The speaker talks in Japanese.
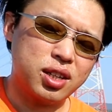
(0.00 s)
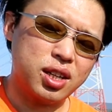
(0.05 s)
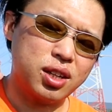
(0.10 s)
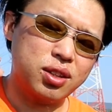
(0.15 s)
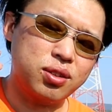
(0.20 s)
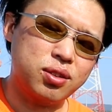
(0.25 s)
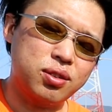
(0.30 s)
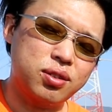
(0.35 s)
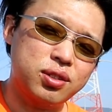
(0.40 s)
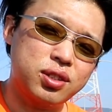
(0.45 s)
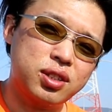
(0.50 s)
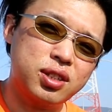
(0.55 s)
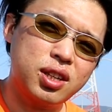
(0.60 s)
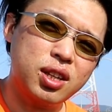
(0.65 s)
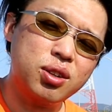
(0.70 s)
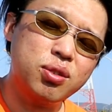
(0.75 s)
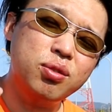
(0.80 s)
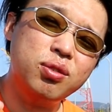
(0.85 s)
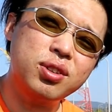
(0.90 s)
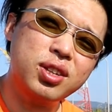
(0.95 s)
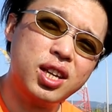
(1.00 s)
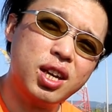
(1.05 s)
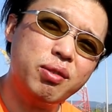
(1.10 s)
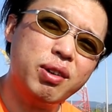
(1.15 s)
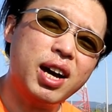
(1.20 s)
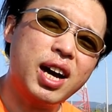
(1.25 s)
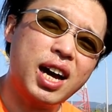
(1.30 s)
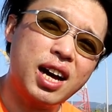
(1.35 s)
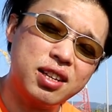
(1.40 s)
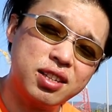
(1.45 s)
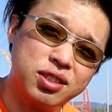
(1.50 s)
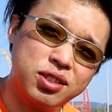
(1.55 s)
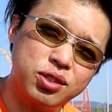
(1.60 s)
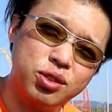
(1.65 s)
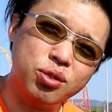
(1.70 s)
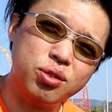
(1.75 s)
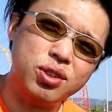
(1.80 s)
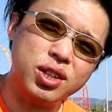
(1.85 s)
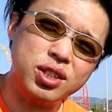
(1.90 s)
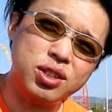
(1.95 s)
あの、シリコン系は撥
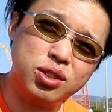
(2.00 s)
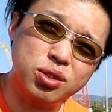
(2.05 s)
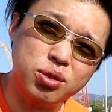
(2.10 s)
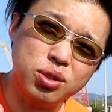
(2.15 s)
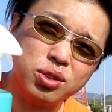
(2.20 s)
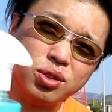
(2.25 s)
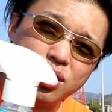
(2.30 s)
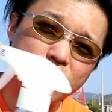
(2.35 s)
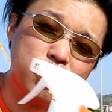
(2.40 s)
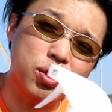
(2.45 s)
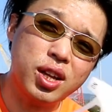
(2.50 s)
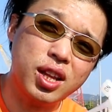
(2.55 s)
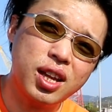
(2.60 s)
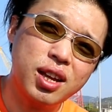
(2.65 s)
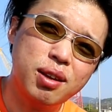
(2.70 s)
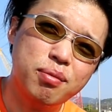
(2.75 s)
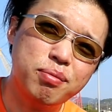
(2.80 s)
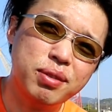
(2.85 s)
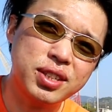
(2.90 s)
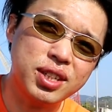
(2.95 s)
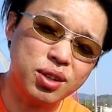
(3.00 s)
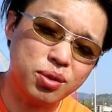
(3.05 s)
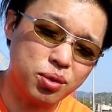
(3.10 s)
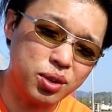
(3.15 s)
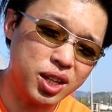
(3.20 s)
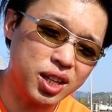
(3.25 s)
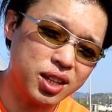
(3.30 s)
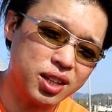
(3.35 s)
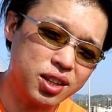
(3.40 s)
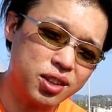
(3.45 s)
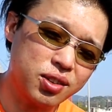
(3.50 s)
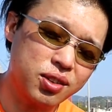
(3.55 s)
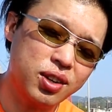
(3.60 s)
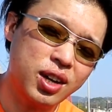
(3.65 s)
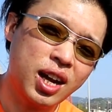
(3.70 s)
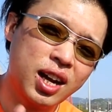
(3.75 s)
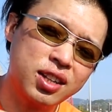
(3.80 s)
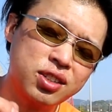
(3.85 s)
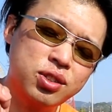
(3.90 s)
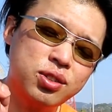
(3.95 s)
水力がすごい強い。これね、まさにこれなんだけ
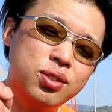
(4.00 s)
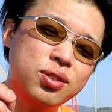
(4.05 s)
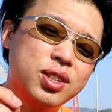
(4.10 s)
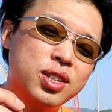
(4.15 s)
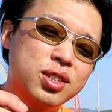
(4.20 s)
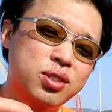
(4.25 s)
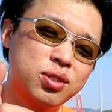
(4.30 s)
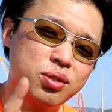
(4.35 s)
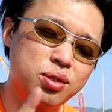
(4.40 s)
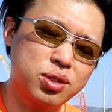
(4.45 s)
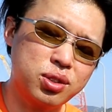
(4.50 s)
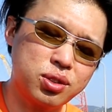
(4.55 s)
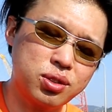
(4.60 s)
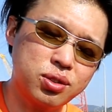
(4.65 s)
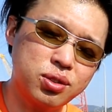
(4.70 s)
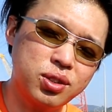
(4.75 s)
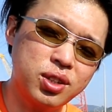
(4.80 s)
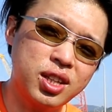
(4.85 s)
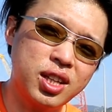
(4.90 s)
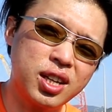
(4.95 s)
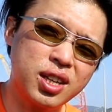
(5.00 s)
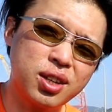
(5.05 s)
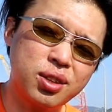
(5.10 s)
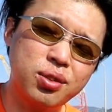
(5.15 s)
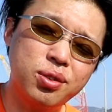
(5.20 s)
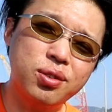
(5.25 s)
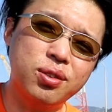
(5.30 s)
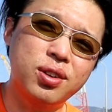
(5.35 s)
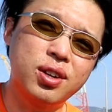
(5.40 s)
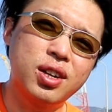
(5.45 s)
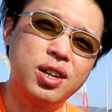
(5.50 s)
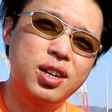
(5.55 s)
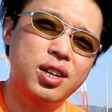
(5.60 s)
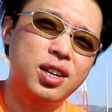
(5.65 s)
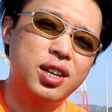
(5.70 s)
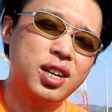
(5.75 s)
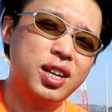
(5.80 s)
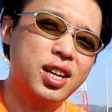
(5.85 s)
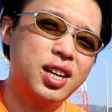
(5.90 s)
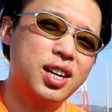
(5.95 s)
ど、撥水力がすごい強いんだけど、
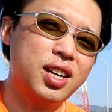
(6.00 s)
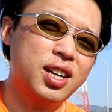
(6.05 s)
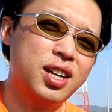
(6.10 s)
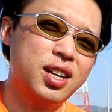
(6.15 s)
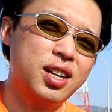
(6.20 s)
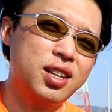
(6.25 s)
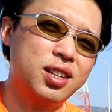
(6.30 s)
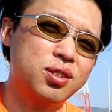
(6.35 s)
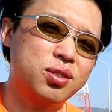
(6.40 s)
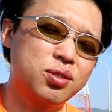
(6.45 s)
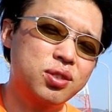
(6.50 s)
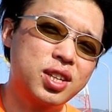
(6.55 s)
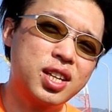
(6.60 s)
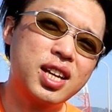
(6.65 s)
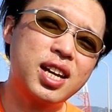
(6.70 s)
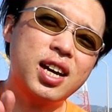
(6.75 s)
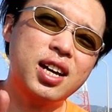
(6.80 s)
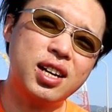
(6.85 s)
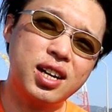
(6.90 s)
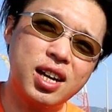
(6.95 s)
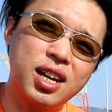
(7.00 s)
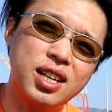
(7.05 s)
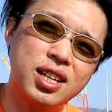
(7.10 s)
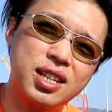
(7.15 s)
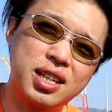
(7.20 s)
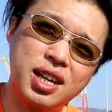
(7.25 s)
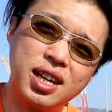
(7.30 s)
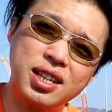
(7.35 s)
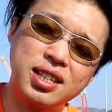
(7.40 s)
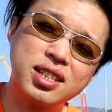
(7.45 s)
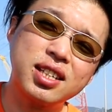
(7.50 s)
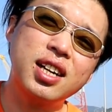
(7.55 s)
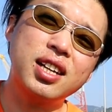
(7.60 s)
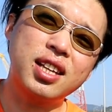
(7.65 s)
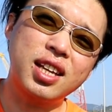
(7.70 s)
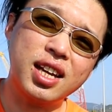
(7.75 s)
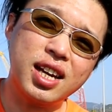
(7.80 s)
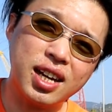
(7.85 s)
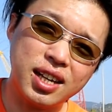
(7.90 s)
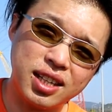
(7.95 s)
えー、その期間がいっかげつか
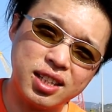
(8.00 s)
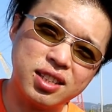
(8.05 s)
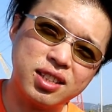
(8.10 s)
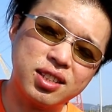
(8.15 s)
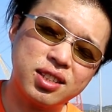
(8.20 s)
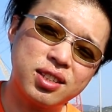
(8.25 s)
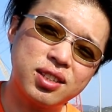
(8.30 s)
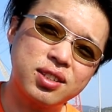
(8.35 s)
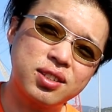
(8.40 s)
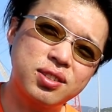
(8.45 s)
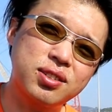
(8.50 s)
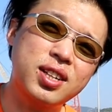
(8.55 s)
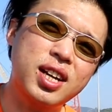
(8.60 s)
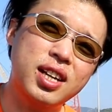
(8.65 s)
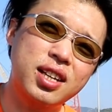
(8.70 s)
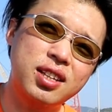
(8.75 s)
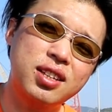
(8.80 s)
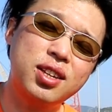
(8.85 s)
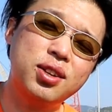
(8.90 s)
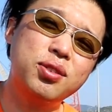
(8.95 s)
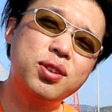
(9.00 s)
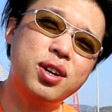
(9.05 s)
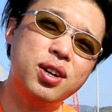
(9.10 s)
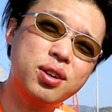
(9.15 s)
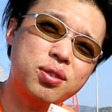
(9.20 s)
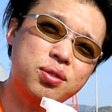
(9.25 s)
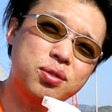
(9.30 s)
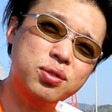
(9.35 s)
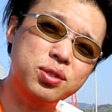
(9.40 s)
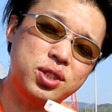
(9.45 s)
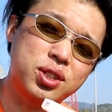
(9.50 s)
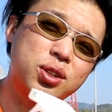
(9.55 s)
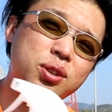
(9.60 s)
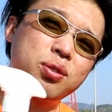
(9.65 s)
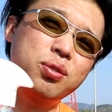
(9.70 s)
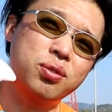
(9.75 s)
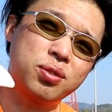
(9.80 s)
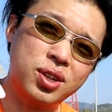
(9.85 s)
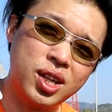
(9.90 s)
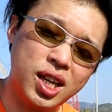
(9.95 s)
らにかげつぐらいっていうのはこの
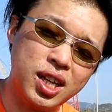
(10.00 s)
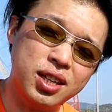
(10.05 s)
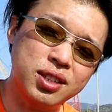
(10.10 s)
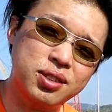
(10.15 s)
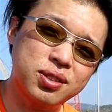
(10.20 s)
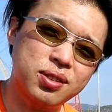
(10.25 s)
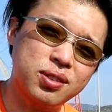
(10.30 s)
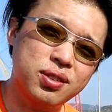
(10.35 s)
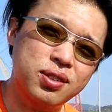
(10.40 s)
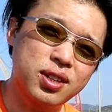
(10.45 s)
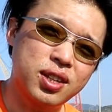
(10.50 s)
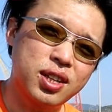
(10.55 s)
シリコン系なんですよ。